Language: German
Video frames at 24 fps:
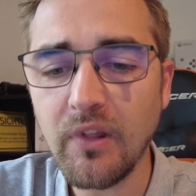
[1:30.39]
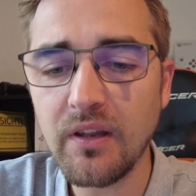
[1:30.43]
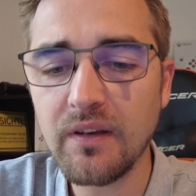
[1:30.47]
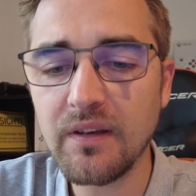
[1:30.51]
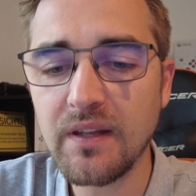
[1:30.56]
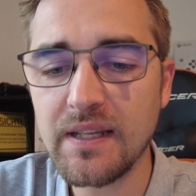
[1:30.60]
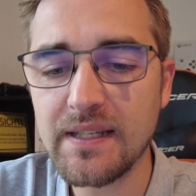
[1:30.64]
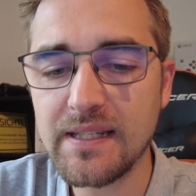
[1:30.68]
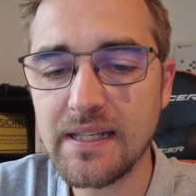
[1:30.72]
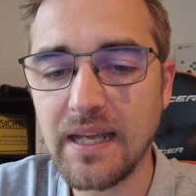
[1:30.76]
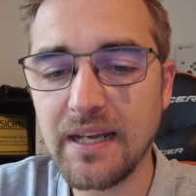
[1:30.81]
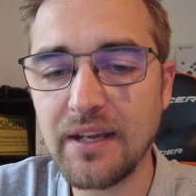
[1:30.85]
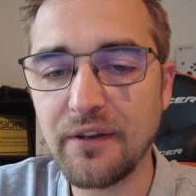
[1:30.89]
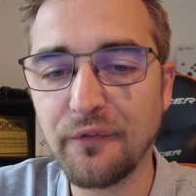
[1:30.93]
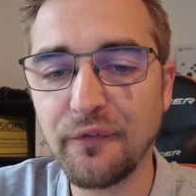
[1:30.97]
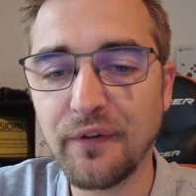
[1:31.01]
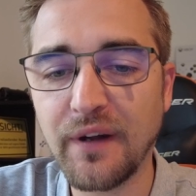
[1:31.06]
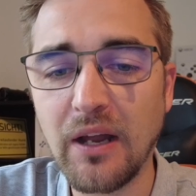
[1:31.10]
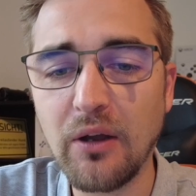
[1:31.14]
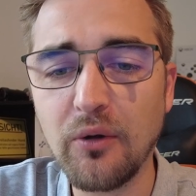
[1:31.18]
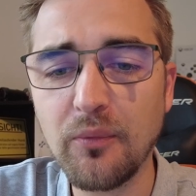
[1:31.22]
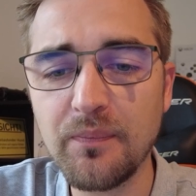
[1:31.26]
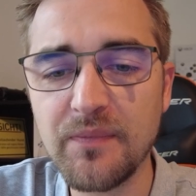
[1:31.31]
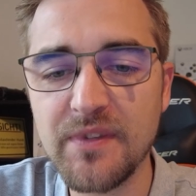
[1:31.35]
dass eine
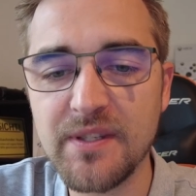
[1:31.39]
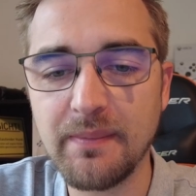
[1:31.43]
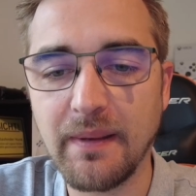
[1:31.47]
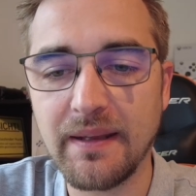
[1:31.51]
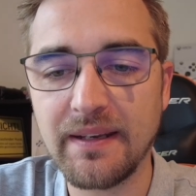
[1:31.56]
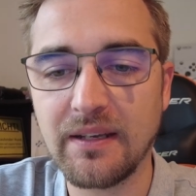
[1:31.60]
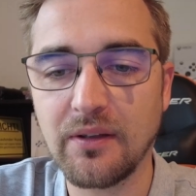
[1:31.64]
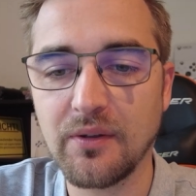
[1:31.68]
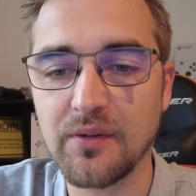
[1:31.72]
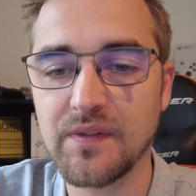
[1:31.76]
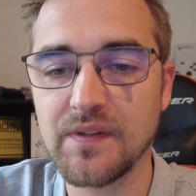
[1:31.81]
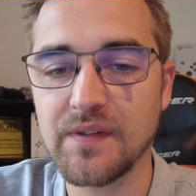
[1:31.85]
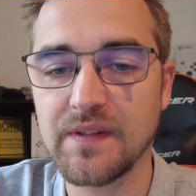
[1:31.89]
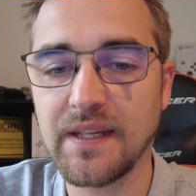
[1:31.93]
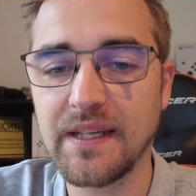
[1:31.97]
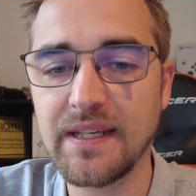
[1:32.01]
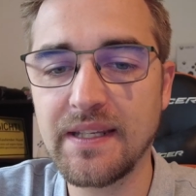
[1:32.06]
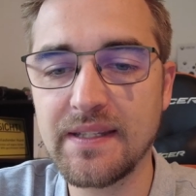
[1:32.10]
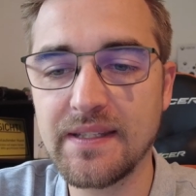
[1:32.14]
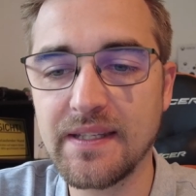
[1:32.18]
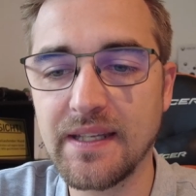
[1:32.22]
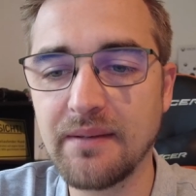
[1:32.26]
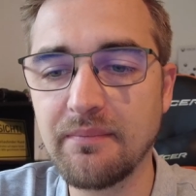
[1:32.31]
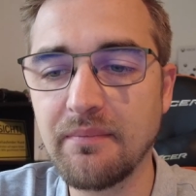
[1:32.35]
Frau
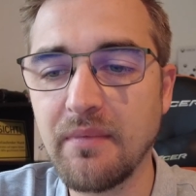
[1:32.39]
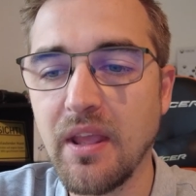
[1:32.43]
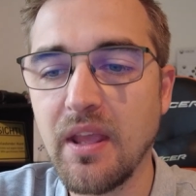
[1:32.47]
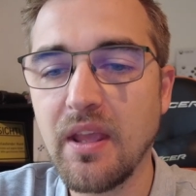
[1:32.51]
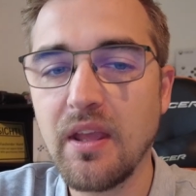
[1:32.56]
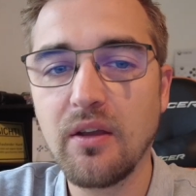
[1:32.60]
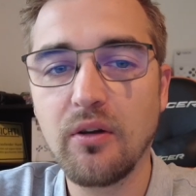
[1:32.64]
2016